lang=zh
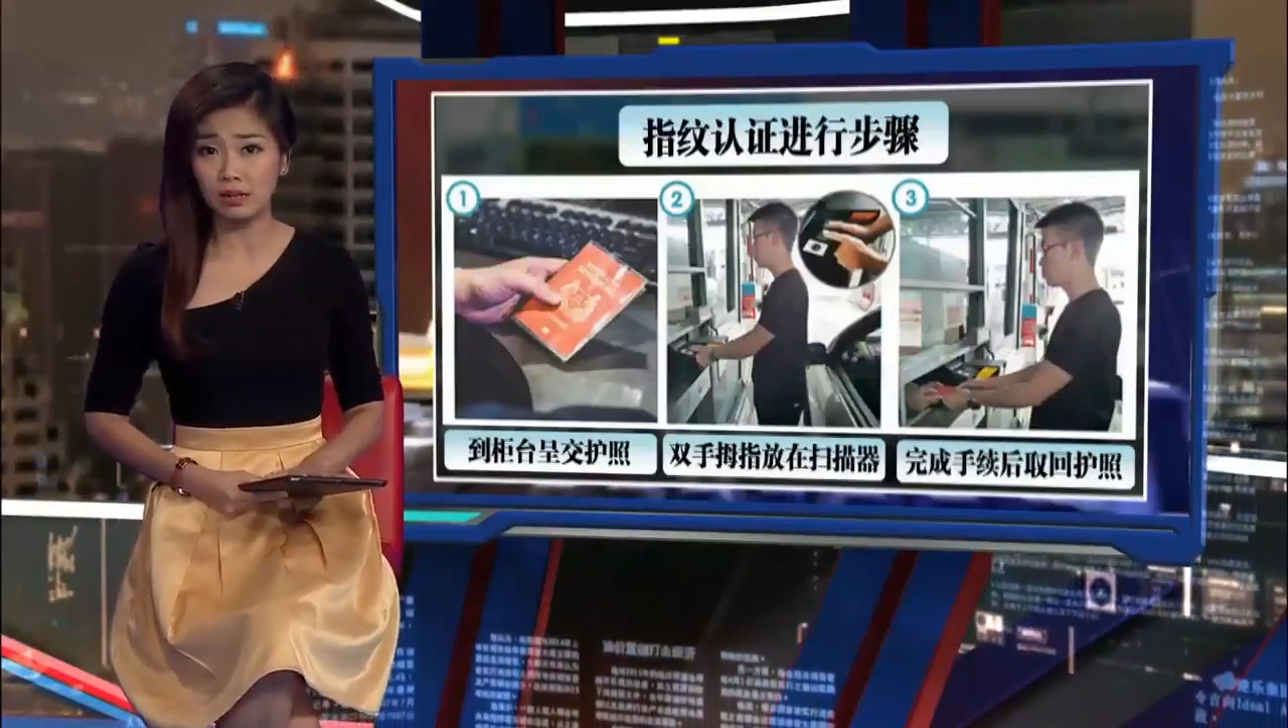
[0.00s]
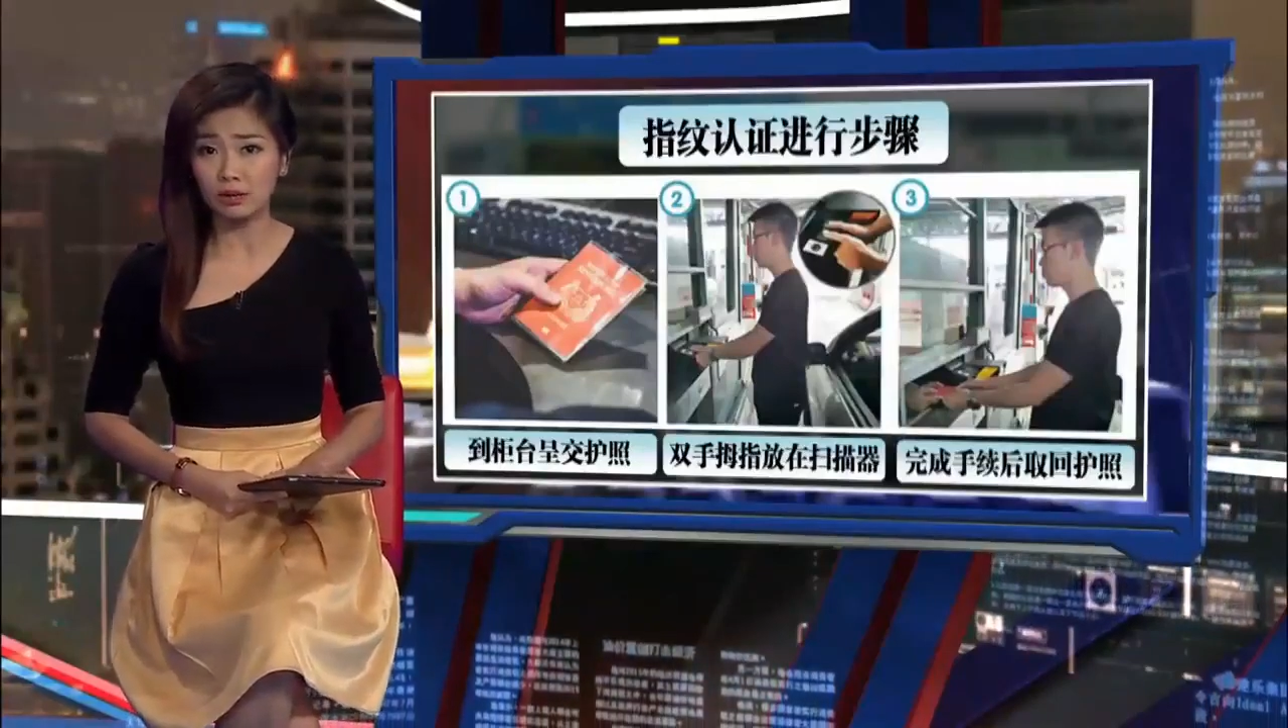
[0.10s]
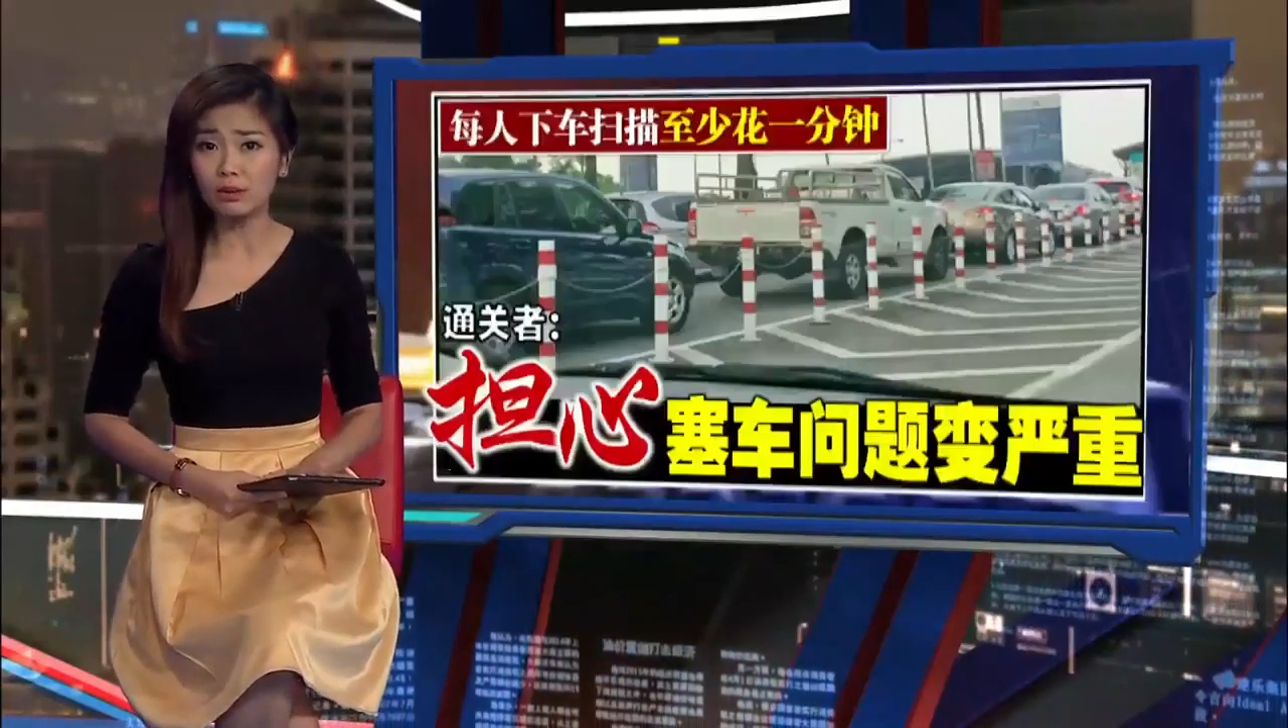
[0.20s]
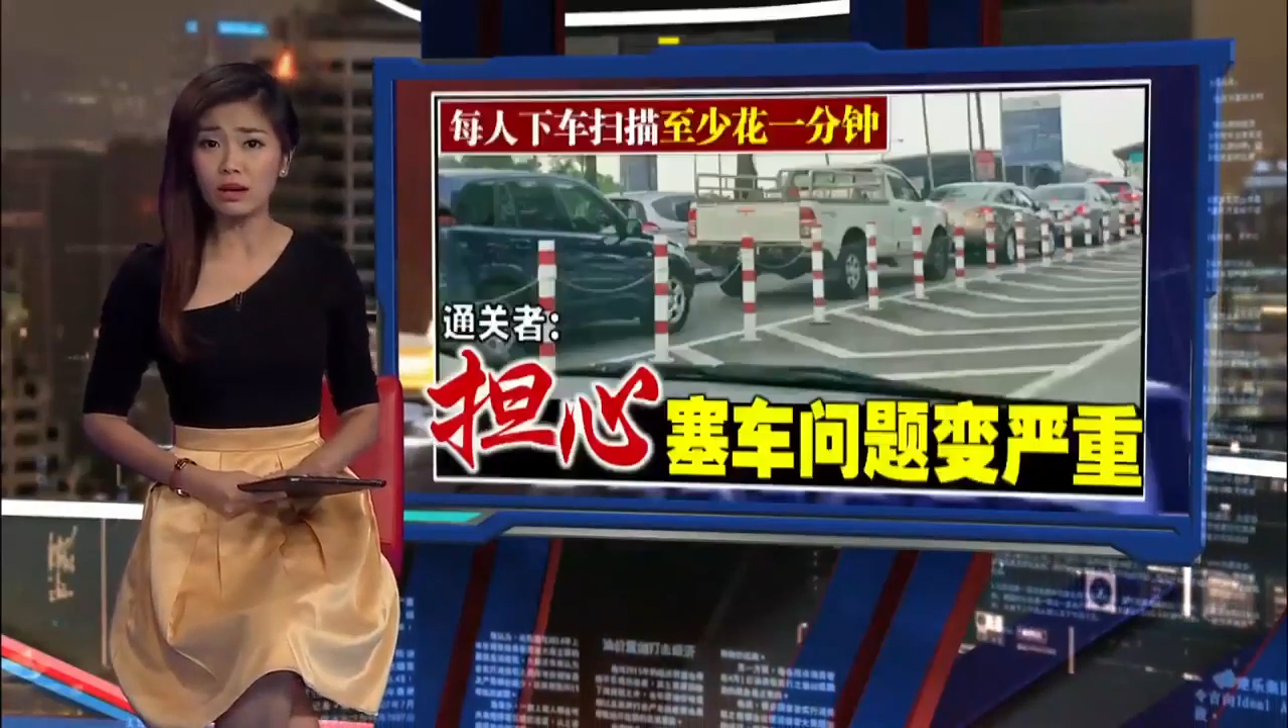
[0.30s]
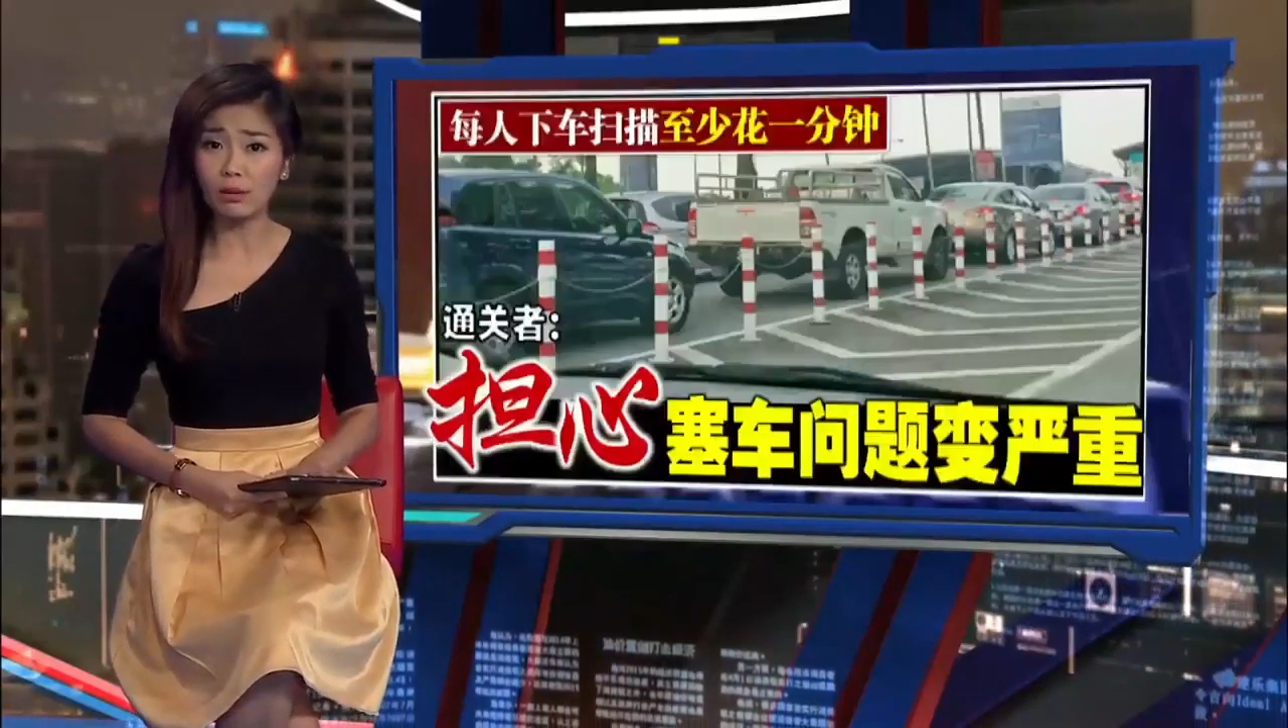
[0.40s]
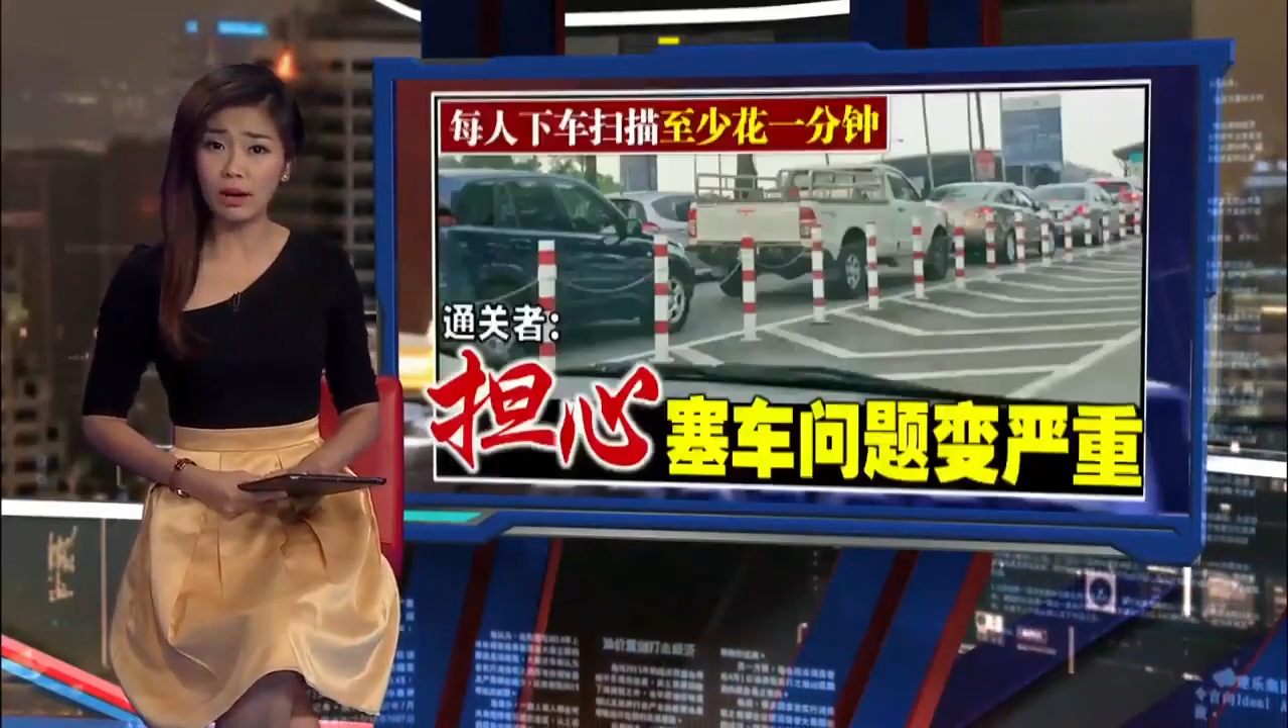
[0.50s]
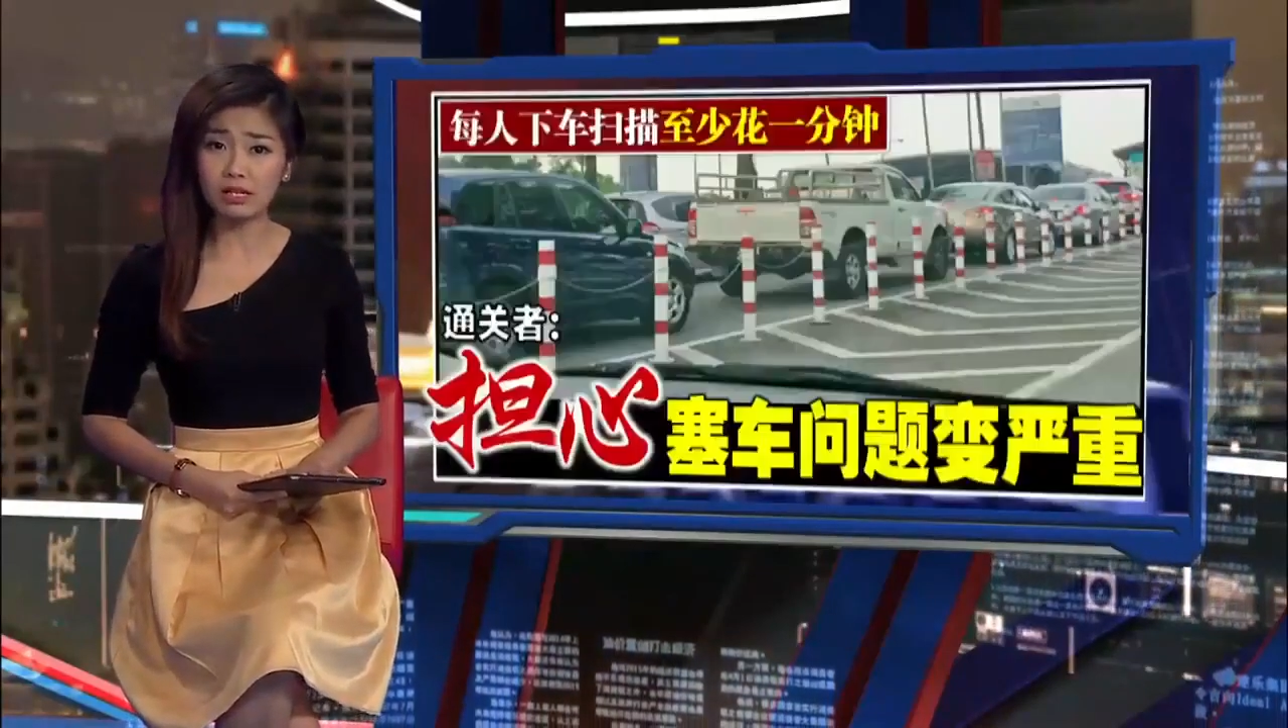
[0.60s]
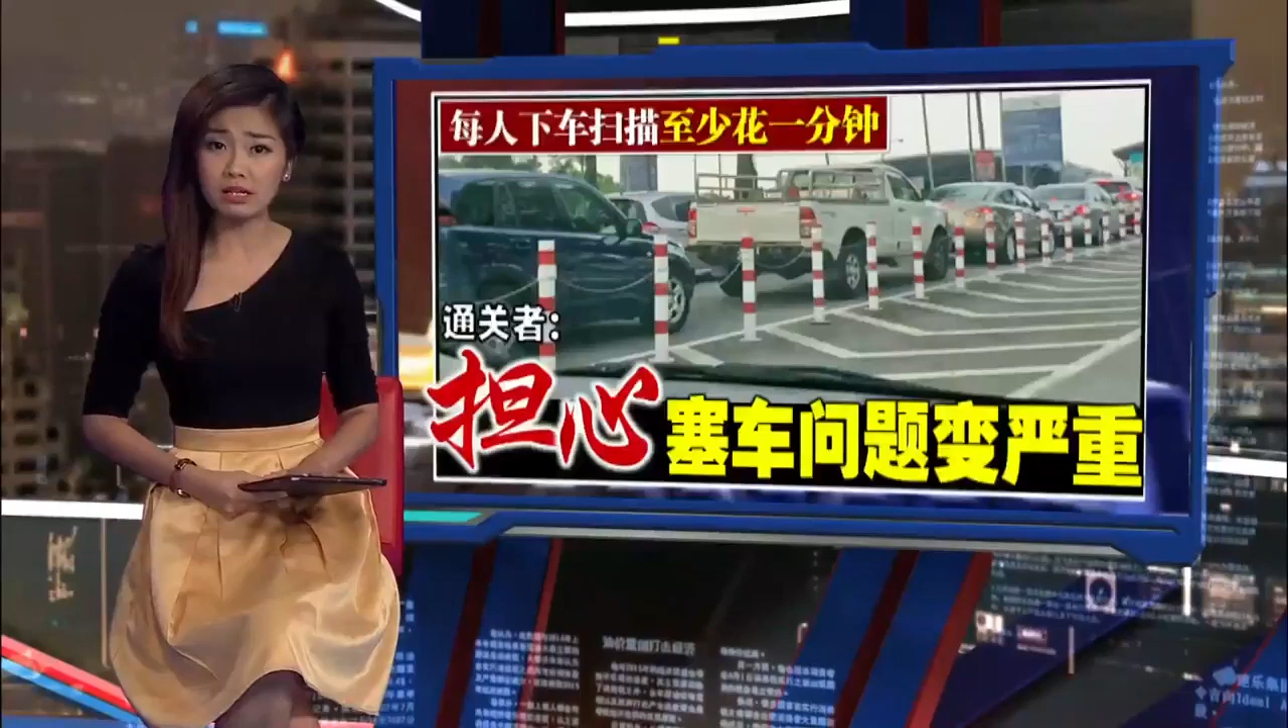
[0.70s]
都要花